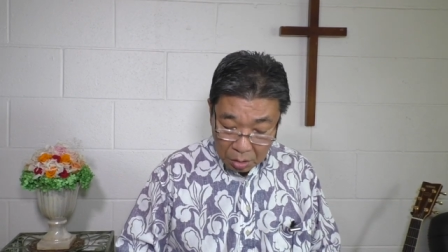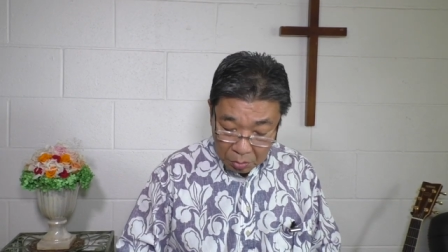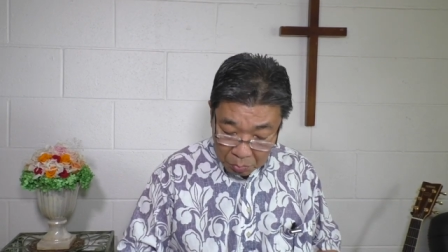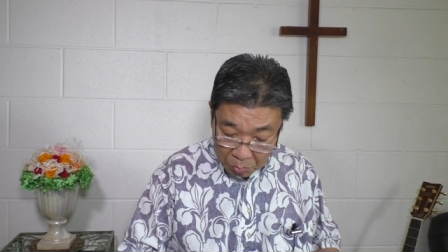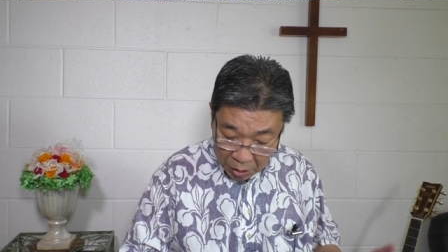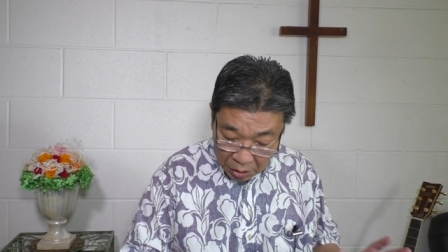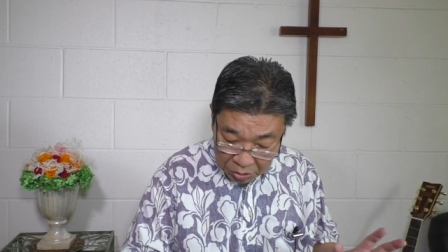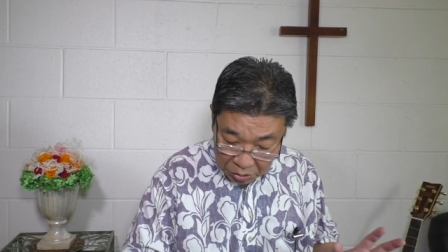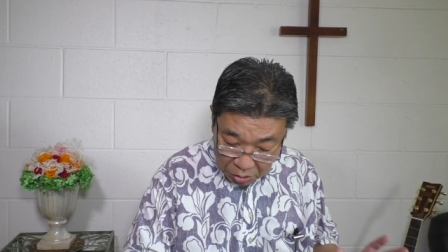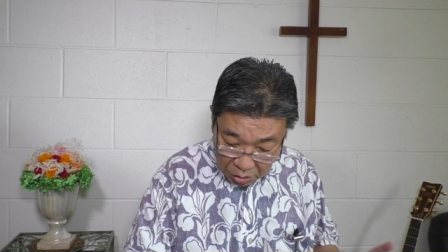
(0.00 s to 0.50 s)

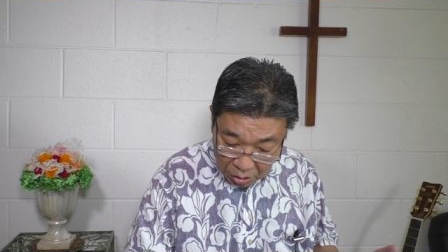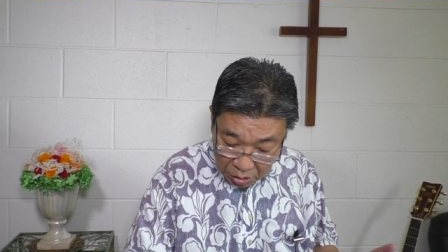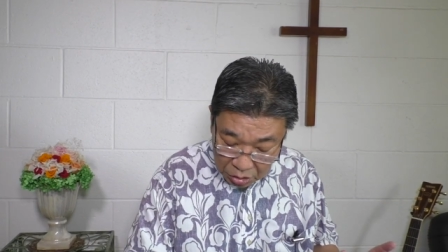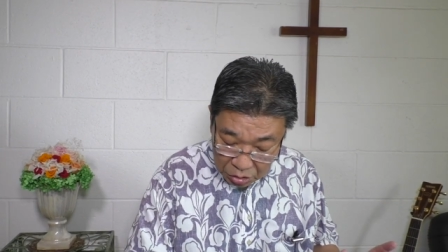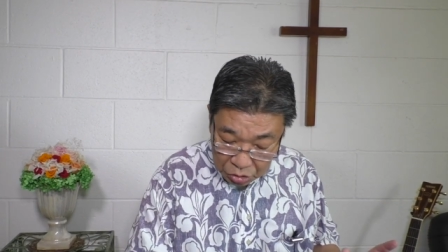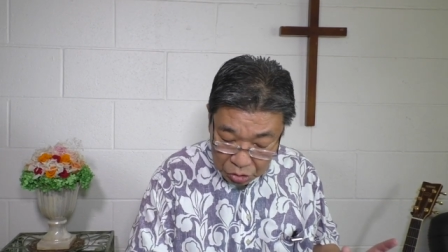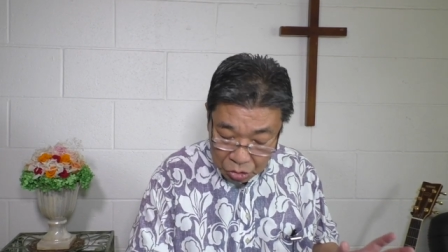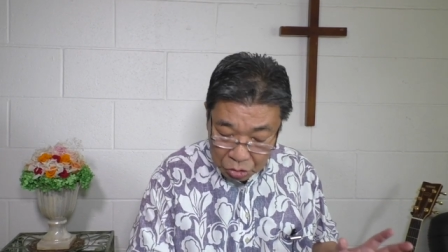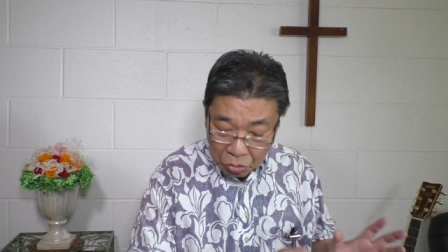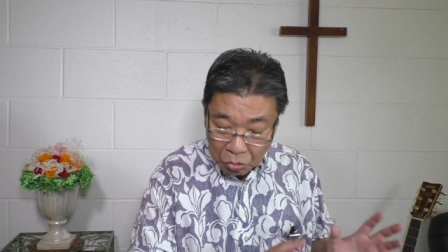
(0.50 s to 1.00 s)
まあ、
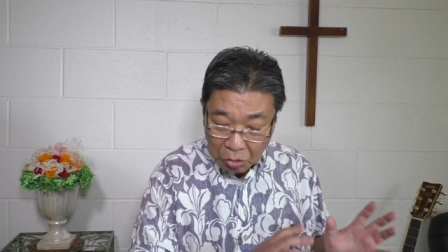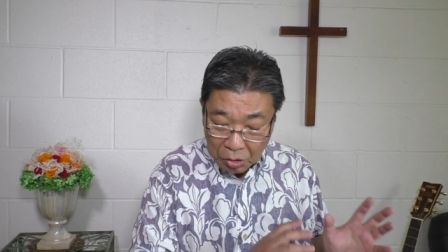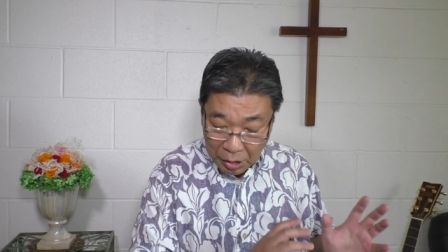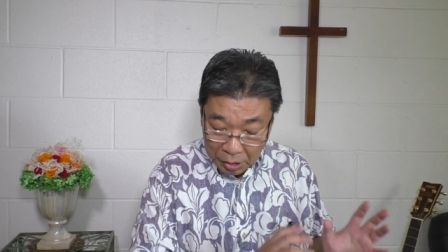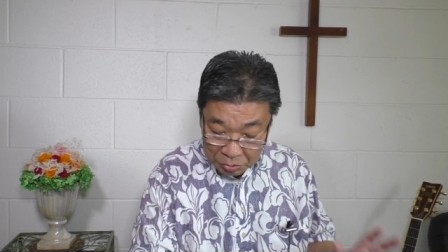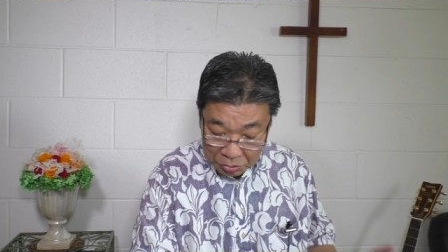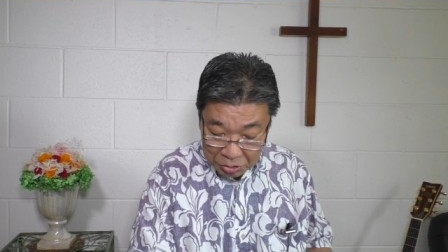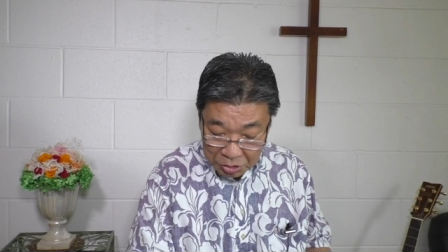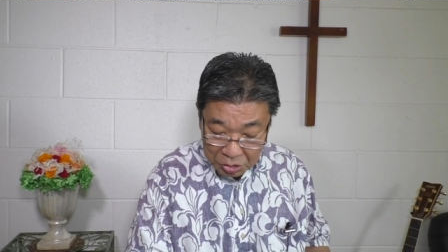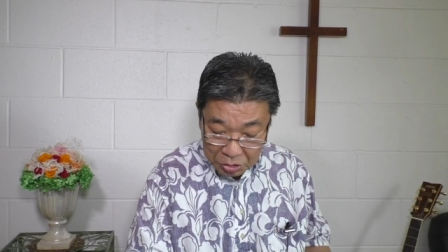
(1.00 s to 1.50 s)
死を
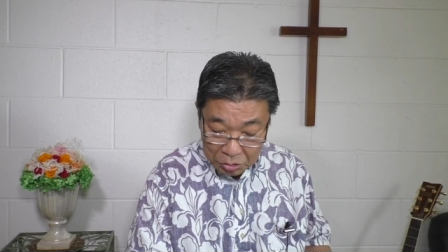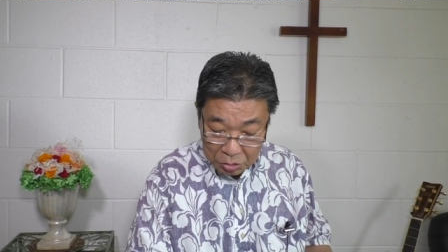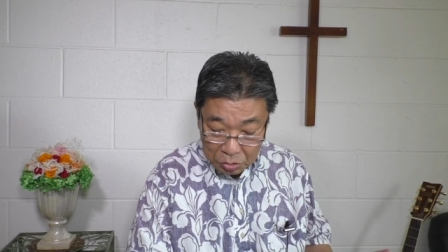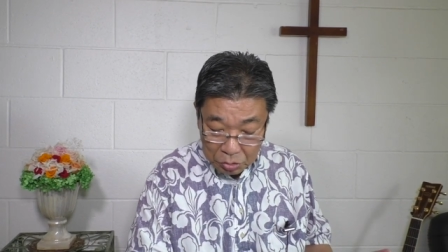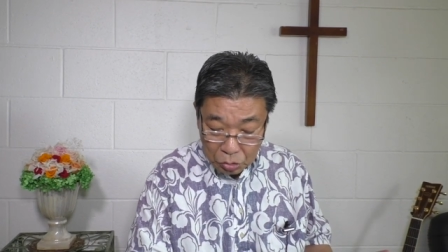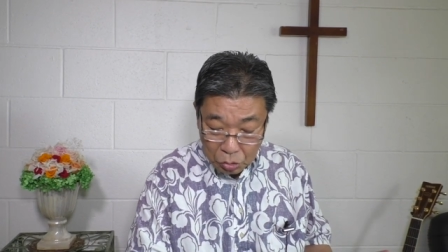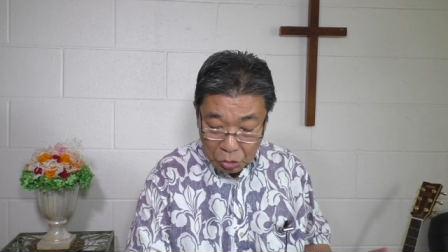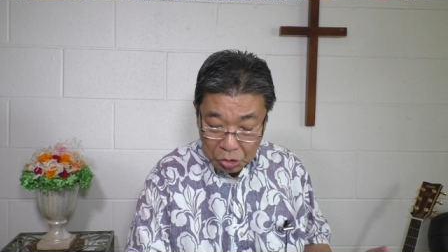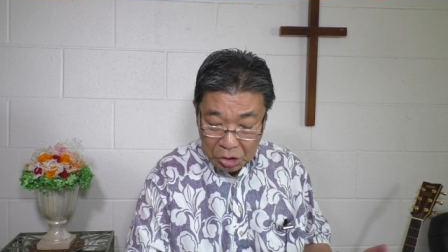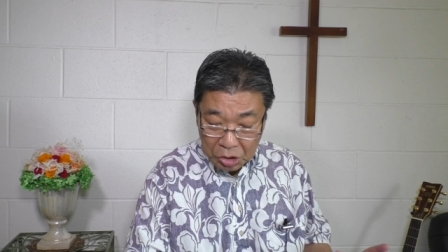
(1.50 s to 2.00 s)
確認する
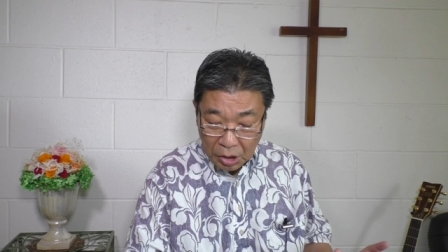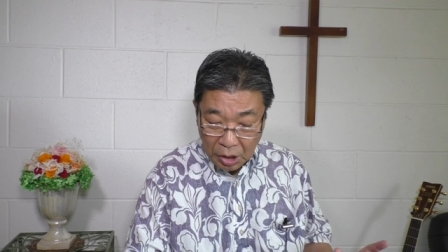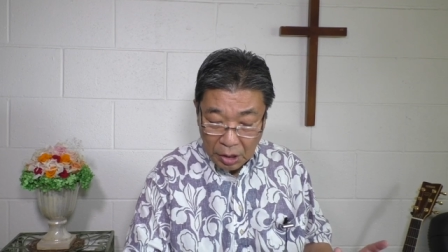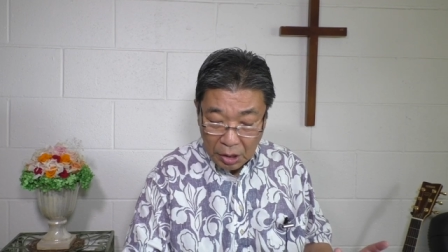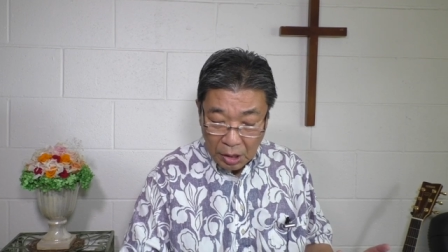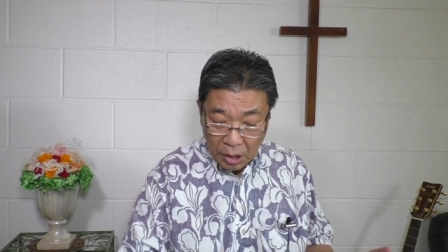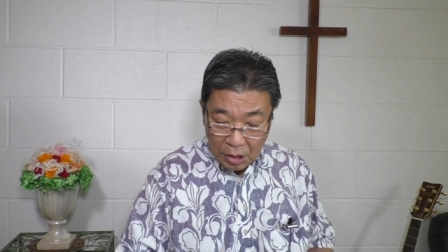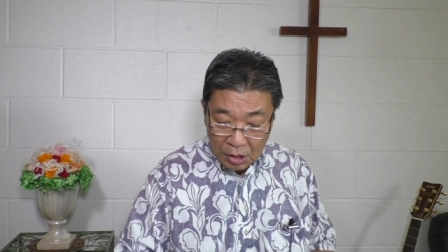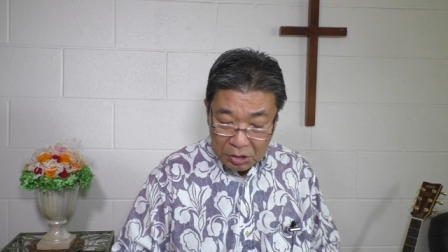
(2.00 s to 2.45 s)
そして